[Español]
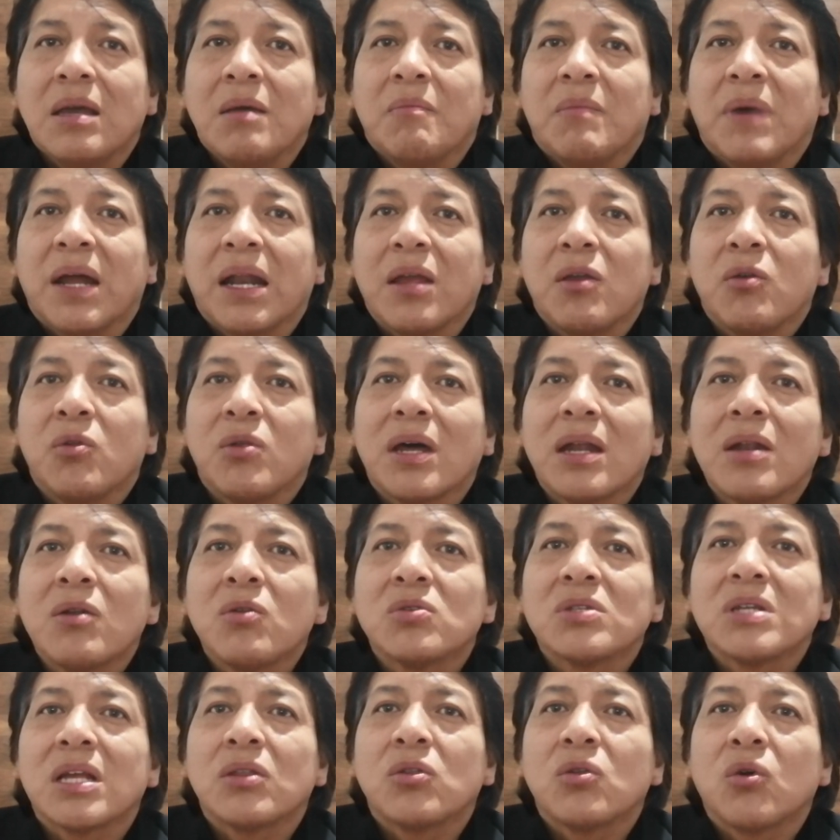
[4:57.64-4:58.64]
para
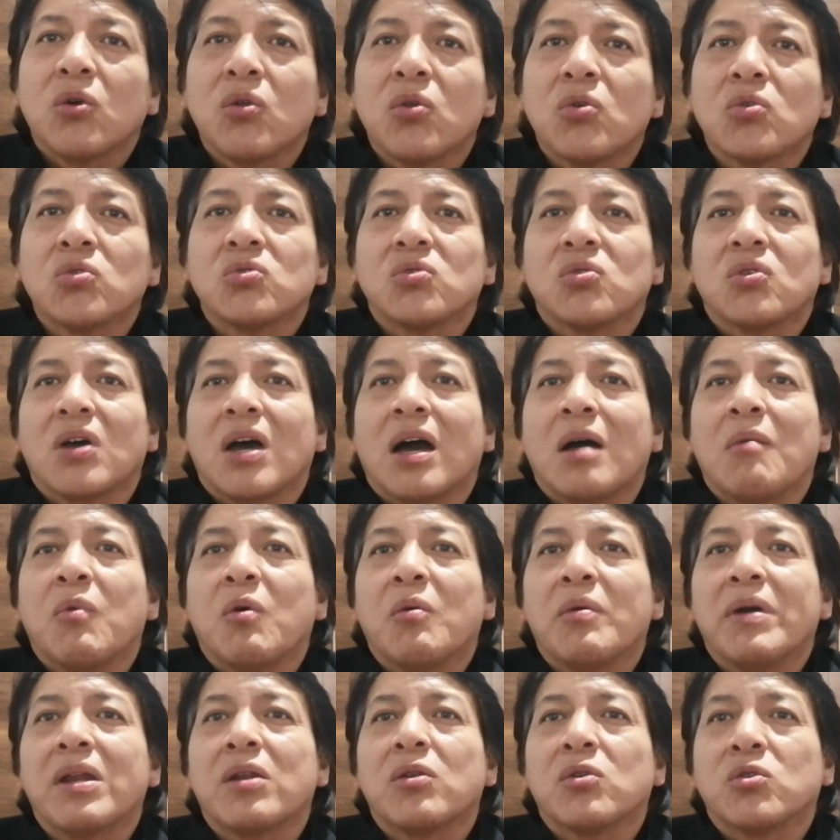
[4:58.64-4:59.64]
ayudarnos a todos a
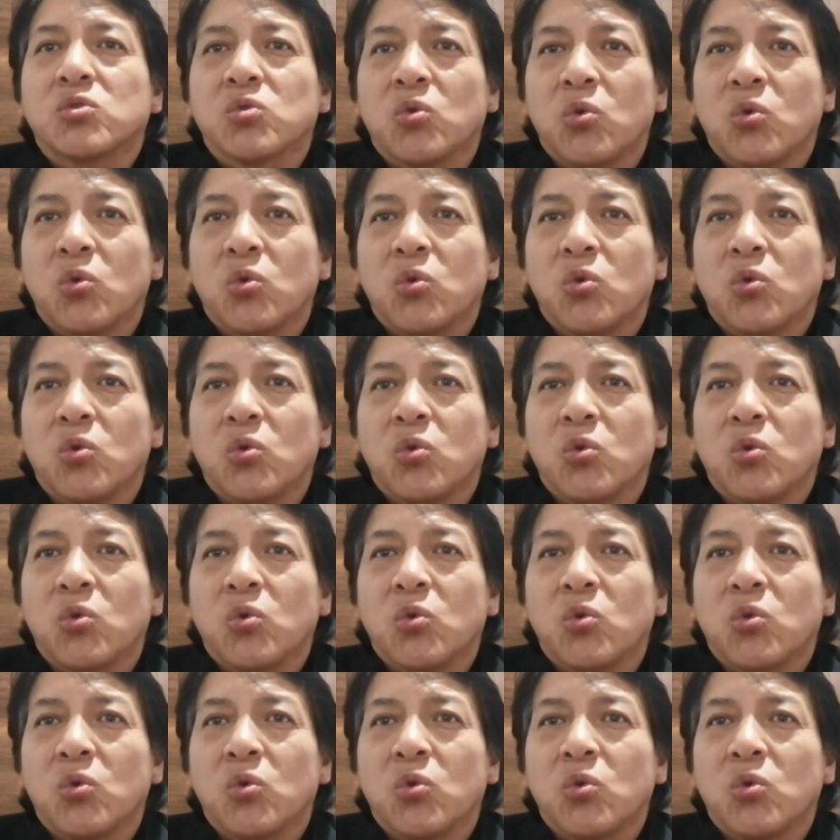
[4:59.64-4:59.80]
movernos